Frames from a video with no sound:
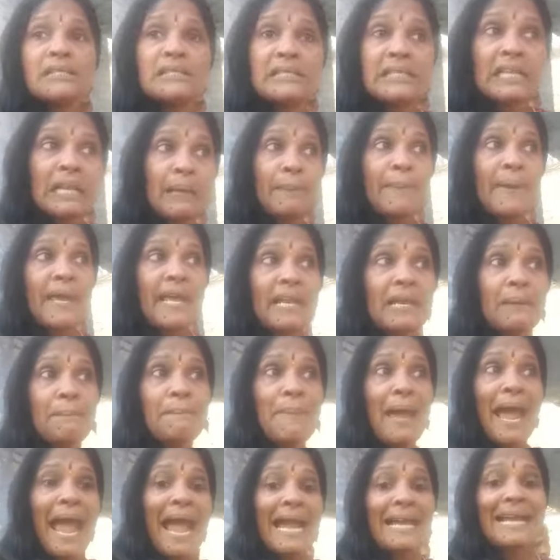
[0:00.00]
சில பேருக்கு
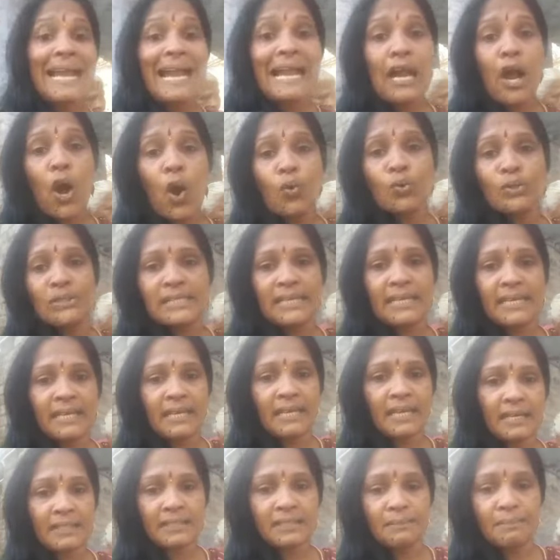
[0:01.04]
பேங்க் அக்கௌண்ட்டே
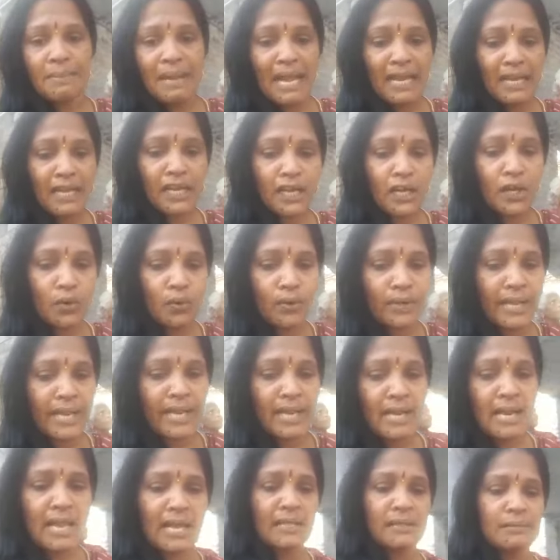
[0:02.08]
இருக்காது பேங்க் அக்கௌண்ட்டே
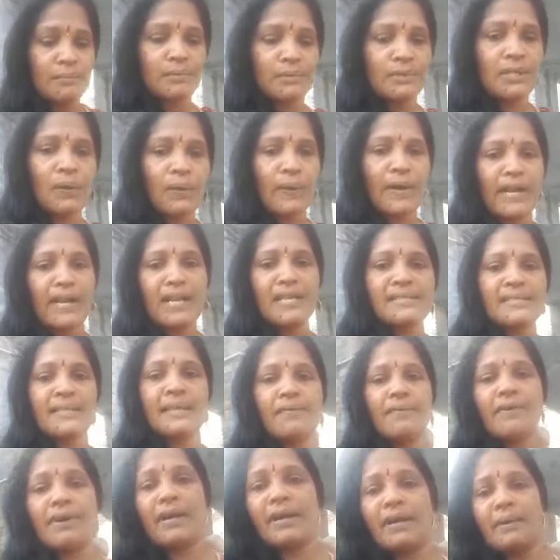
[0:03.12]
இல்லாத போது அவங்க என்ன
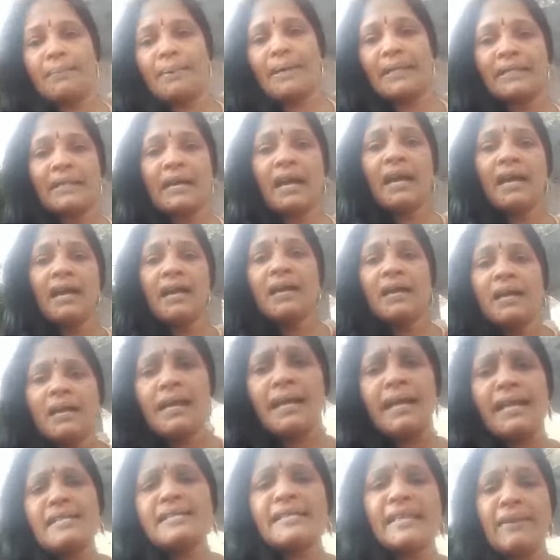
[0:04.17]
செய்வாங்கன்னு பார்த்தா
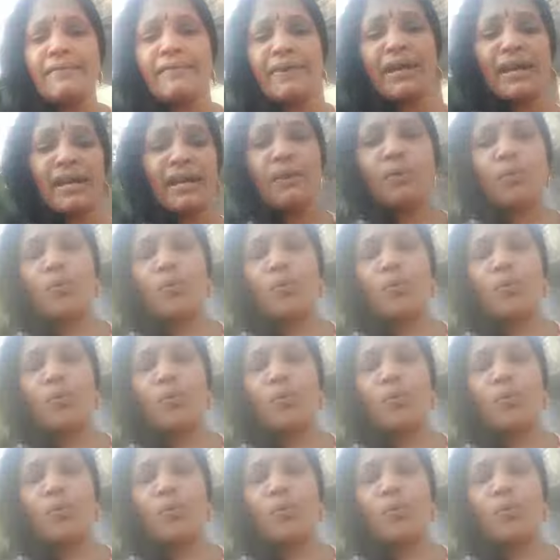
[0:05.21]
என்ன செய்வாங்க